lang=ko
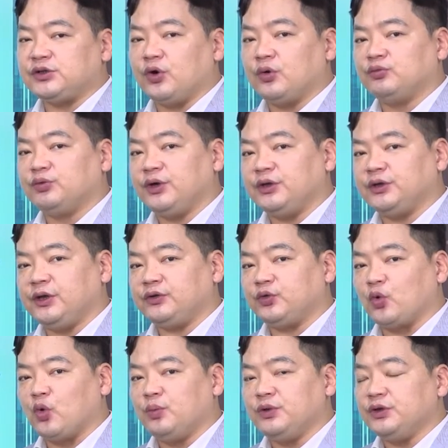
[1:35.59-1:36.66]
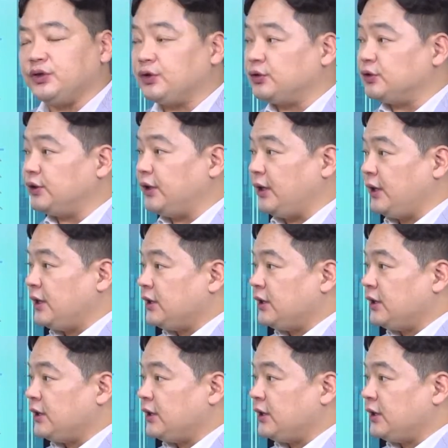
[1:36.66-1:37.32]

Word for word: 여부에 대해서 고민이었는데